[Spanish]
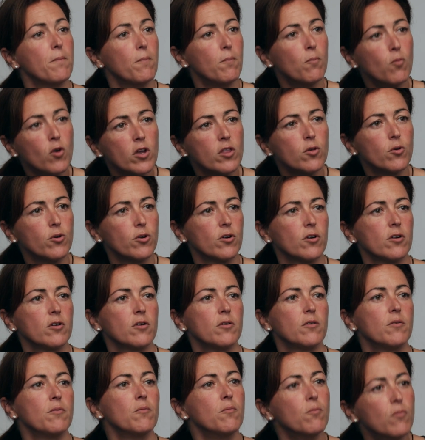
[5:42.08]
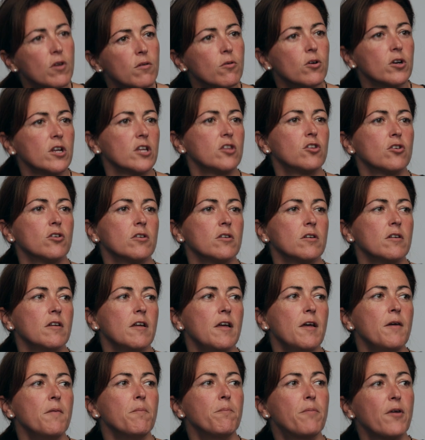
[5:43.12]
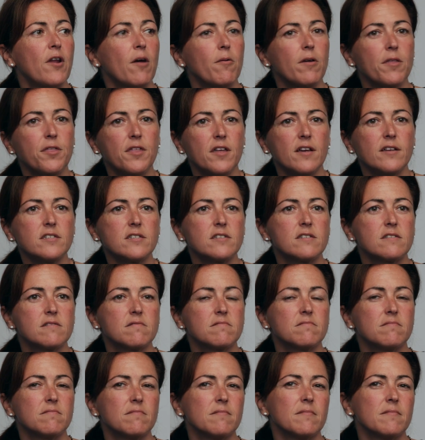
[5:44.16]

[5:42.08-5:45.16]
muy duro, muy bonito. Pero a veces